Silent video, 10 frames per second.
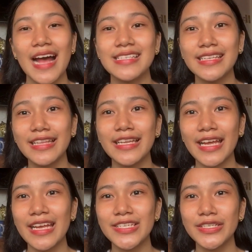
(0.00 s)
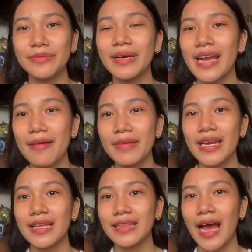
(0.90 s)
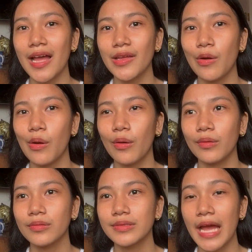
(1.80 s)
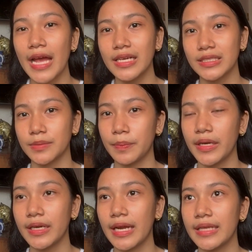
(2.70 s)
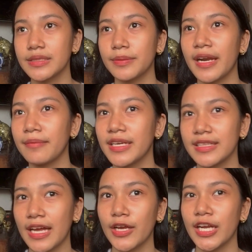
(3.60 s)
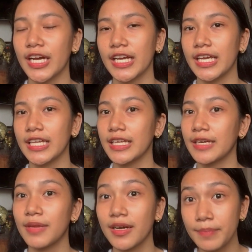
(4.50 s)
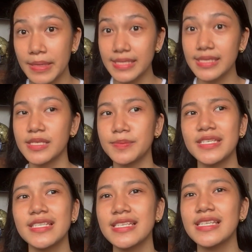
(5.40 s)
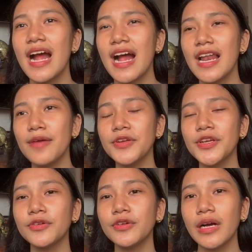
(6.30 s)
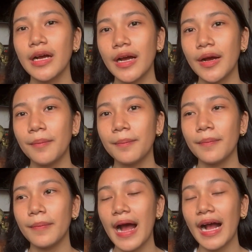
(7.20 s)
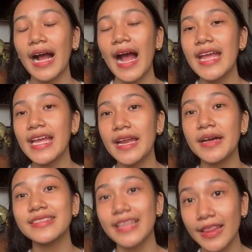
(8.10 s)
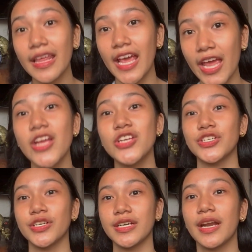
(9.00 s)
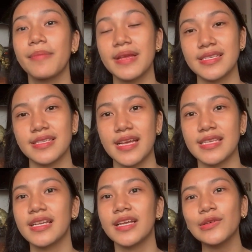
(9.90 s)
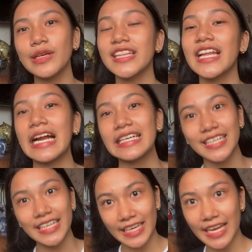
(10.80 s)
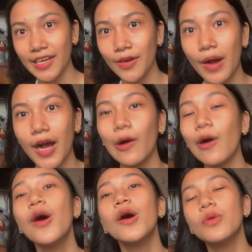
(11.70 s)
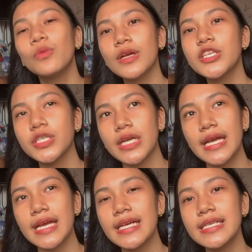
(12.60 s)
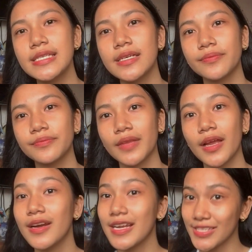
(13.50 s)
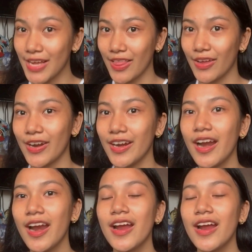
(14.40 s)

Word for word: As a teenager, marami na tayong na-experience, marami na tayong nakikita ng mga business, business. Alam mo yung kaya lang teenager na business. Katulad na lang ng ginagawa ko which is reseller.